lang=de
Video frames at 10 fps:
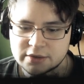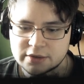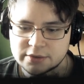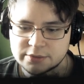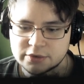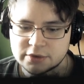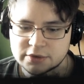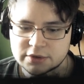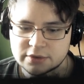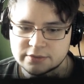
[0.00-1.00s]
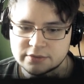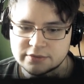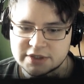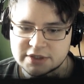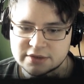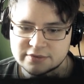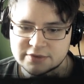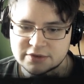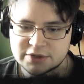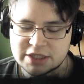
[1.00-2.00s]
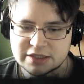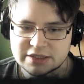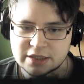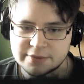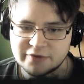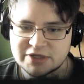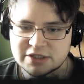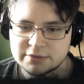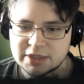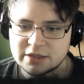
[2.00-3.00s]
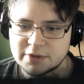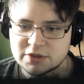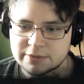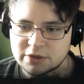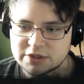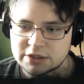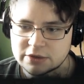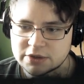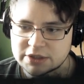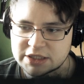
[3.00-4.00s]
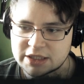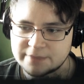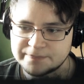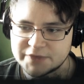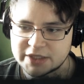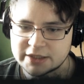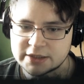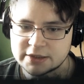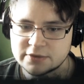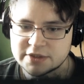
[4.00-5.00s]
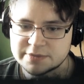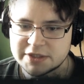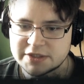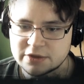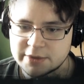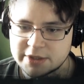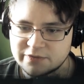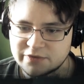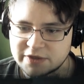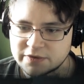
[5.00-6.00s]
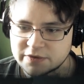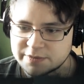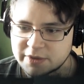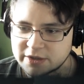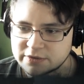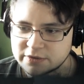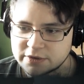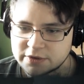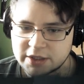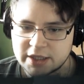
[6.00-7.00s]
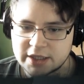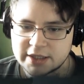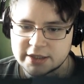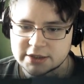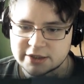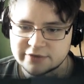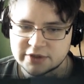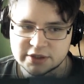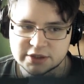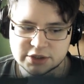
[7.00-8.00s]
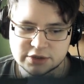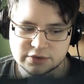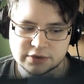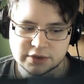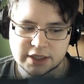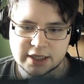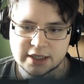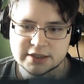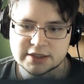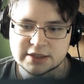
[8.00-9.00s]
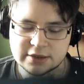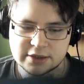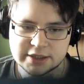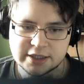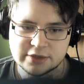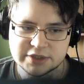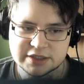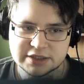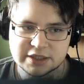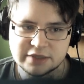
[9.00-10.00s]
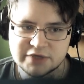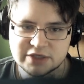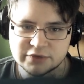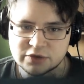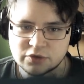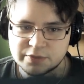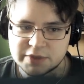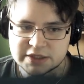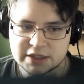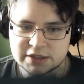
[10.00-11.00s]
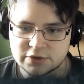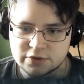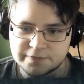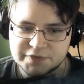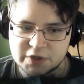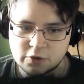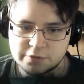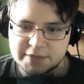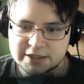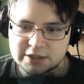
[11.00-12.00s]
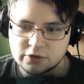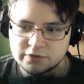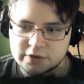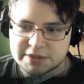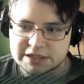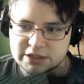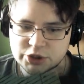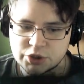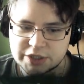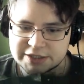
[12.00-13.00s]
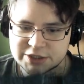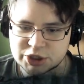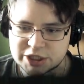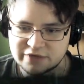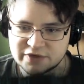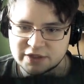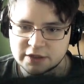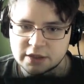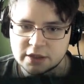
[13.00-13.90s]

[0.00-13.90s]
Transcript: den Boden auskloppen. Was? Wieso steht das hier immer? Falls du mal eine Pause brauchst, die Jungs und ich haben da ein gutes Plätzchen über dem Fertigungsbereich. Du dort Schläfchen nicht stören. Ach so, okay, gut. Das ist ein Hinweis, wo der Typ ist. Also, da oben nichts. hält er irgendwo immer sein Schönheitsschläfchen.